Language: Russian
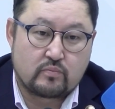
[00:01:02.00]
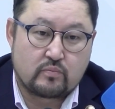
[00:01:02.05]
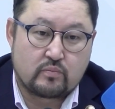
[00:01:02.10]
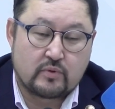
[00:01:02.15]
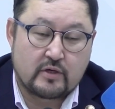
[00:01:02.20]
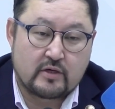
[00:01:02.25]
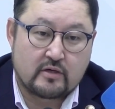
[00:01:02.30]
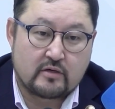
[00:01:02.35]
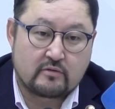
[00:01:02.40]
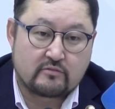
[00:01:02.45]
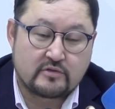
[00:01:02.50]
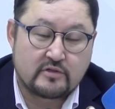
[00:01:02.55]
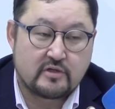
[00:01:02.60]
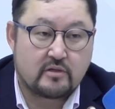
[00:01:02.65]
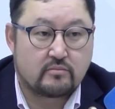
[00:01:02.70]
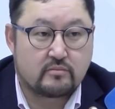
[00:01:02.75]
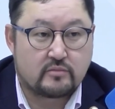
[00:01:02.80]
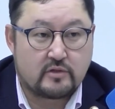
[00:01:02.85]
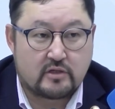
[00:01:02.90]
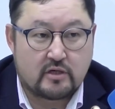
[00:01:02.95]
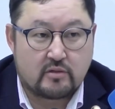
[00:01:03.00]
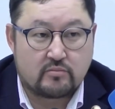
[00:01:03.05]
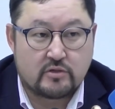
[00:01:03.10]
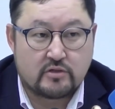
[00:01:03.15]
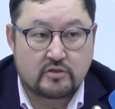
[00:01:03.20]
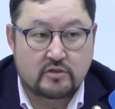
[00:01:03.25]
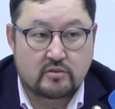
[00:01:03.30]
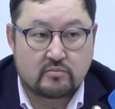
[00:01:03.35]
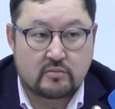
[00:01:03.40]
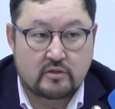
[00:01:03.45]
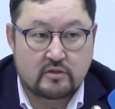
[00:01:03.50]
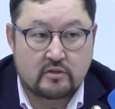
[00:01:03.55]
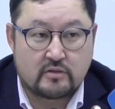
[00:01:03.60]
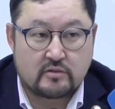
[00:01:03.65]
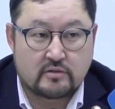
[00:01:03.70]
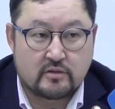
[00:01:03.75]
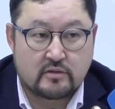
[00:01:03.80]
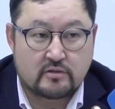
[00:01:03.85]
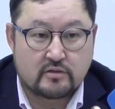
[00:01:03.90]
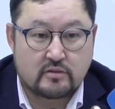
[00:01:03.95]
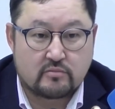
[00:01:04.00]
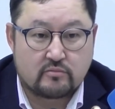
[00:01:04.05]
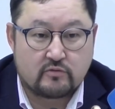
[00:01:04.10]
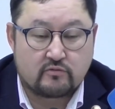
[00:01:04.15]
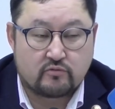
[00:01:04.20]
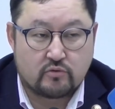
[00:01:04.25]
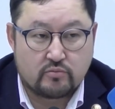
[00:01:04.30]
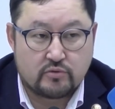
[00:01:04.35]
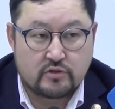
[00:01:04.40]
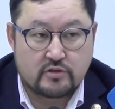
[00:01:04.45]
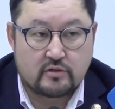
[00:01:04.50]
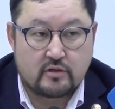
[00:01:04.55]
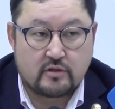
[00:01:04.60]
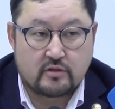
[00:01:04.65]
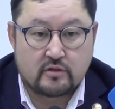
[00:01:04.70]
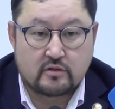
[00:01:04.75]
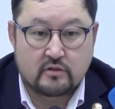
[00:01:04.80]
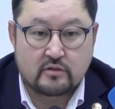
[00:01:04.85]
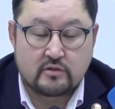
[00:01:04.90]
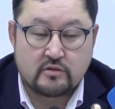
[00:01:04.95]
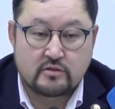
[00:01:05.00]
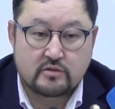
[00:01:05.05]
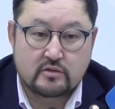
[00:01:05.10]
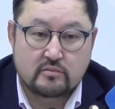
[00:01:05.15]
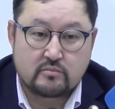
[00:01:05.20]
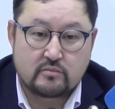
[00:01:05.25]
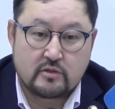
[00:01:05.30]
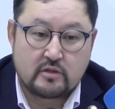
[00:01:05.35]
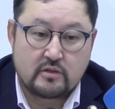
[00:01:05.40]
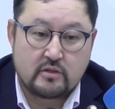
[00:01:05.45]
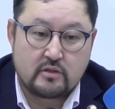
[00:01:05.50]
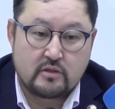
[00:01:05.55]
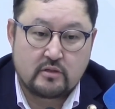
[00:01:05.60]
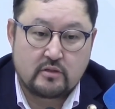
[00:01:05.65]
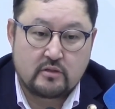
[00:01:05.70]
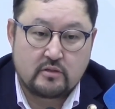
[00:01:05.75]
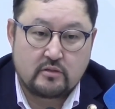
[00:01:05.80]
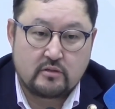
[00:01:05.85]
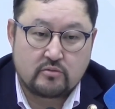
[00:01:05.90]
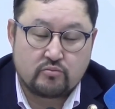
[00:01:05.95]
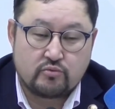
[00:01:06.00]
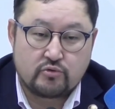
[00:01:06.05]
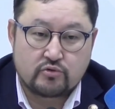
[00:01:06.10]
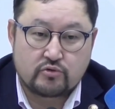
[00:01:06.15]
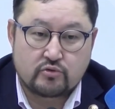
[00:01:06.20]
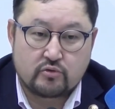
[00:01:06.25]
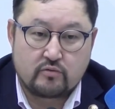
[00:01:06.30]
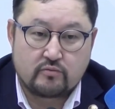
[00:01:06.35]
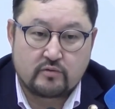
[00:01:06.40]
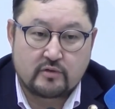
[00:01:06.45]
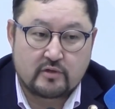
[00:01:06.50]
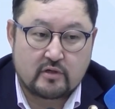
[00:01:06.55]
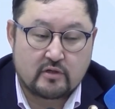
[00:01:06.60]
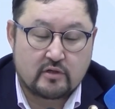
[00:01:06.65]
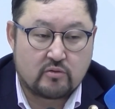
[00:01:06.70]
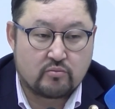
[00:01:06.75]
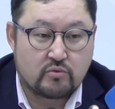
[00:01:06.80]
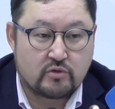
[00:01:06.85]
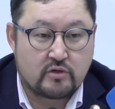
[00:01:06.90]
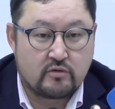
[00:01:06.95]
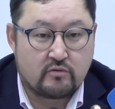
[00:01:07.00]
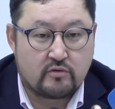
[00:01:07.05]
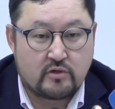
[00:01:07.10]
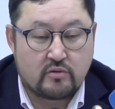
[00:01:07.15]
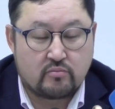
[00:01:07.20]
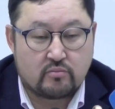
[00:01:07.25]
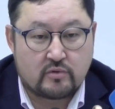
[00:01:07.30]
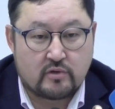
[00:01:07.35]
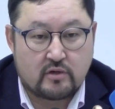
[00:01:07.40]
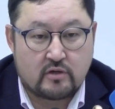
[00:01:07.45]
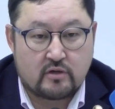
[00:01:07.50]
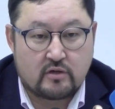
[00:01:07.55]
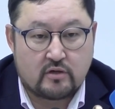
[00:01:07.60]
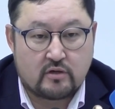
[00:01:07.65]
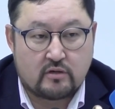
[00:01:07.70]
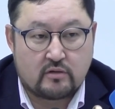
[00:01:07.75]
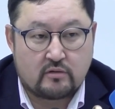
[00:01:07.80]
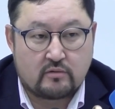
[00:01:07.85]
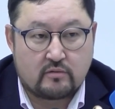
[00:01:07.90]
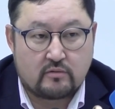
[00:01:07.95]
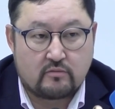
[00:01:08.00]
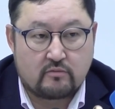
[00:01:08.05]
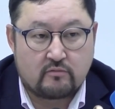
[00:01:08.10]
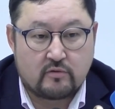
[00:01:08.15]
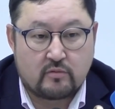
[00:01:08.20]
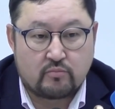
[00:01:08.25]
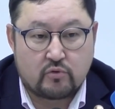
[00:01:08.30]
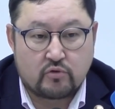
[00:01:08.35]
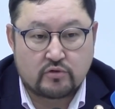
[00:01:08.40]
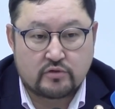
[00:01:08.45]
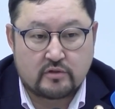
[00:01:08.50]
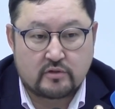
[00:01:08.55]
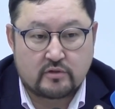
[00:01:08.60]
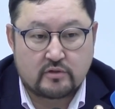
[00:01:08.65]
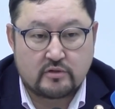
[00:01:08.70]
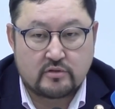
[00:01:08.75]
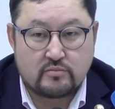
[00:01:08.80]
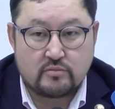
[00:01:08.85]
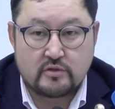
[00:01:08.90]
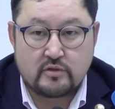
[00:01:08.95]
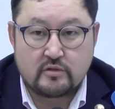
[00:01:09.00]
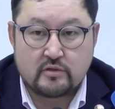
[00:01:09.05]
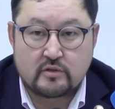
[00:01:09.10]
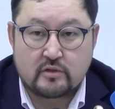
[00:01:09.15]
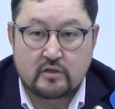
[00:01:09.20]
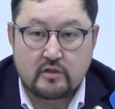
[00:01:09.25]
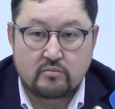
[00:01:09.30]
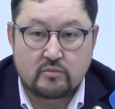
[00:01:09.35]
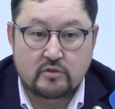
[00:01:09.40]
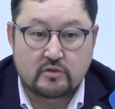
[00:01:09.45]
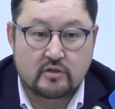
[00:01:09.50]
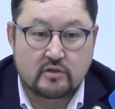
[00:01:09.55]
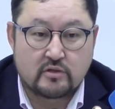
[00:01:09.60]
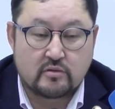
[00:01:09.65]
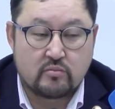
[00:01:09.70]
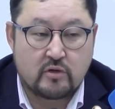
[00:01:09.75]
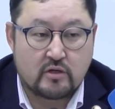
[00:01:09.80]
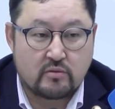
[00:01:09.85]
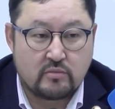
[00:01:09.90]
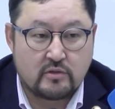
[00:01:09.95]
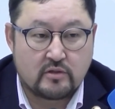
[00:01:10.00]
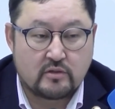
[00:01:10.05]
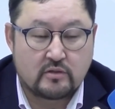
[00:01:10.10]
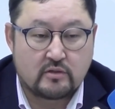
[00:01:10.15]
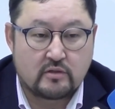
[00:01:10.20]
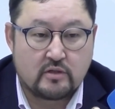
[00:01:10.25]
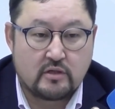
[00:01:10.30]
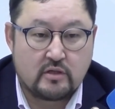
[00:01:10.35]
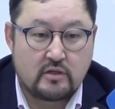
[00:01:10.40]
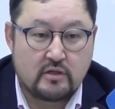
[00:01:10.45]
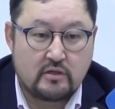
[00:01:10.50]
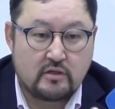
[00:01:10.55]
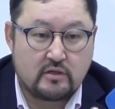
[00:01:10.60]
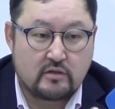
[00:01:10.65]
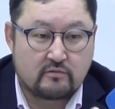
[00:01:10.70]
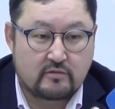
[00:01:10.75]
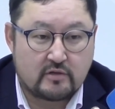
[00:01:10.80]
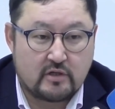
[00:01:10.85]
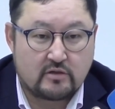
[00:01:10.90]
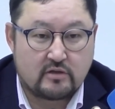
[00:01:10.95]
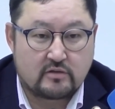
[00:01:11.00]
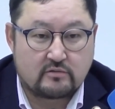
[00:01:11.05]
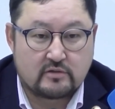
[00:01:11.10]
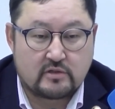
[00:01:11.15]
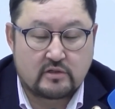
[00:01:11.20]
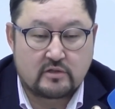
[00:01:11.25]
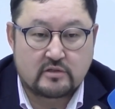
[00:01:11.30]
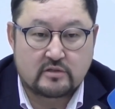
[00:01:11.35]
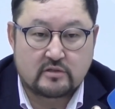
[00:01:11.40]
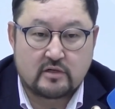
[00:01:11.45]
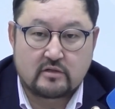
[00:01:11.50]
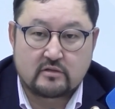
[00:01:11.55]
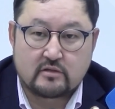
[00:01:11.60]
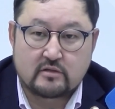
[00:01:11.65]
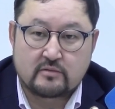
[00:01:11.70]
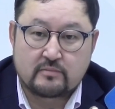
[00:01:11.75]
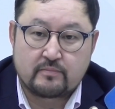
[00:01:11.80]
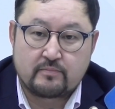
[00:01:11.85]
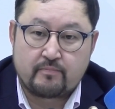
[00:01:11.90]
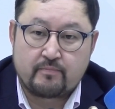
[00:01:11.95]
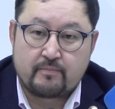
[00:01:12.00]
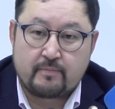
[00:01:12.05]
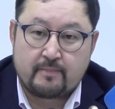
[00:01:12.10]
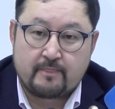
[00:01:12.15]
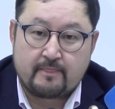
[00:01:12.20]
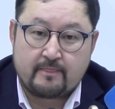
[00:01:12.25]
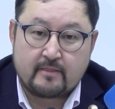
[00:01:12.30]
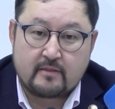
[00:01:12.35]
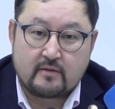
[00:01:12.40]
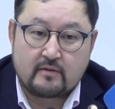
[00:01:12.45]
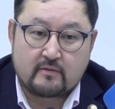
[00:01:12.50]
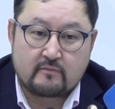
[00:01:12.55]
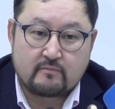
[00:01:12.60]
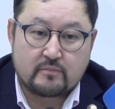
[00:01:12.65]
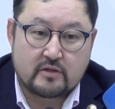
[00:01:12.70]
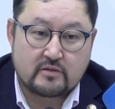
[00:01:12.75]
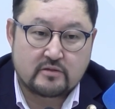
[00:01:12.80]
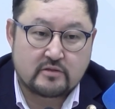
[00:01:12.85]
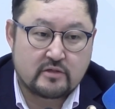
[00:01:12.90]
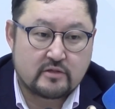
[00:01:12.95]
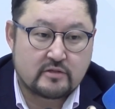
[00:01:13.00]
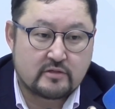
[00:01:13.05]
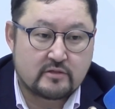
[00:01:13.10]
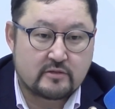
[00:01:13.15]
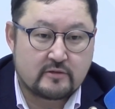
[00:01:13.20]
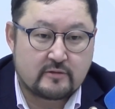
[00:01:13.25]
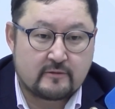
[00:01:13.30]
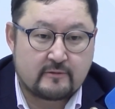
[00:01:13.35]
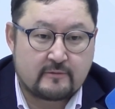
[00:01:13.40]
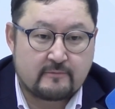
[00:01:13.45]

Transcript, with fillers: по всем некоммерческим организациям, в том числе экологическим. И, безусловно, когда мы говорим о вопросах изменения климата и борьбы и вкладах Кыргызстана э, в процесс